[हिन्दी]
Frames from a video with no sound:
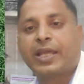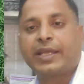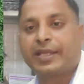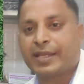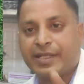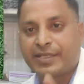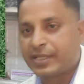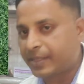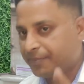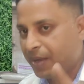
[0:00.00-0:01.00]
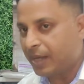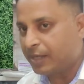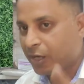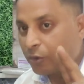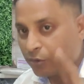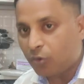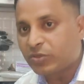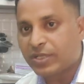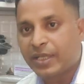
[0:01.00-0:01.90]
चैन के नीचे के भाग का क्रॉस